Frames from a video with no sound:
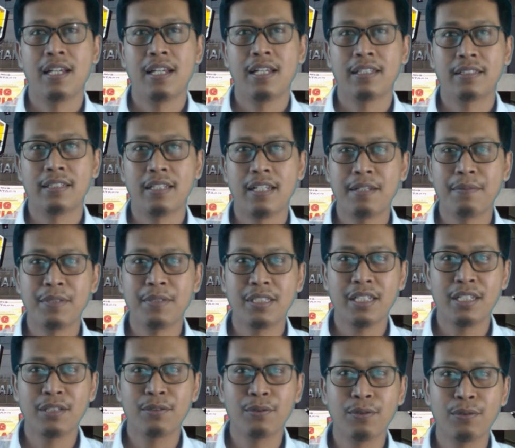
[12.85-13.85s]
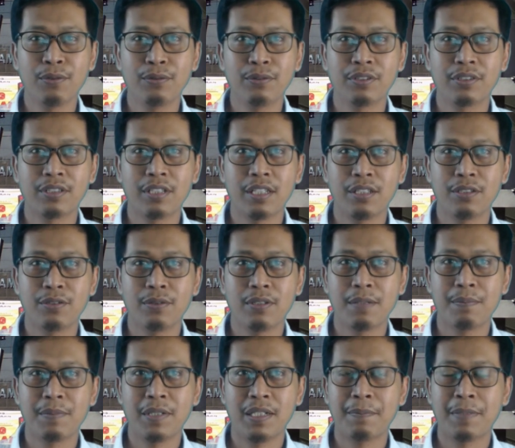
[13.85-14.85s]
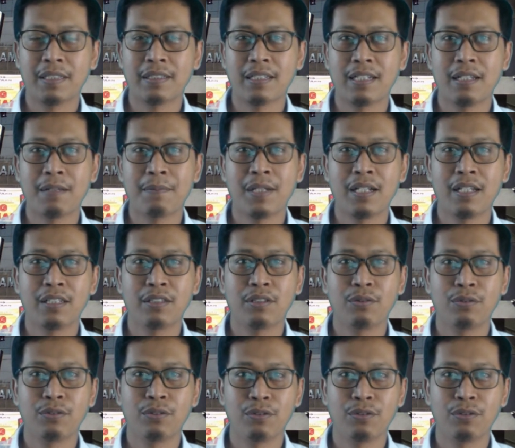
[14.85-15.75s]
Selain menjadi guru, saya juga mendapatkan amanat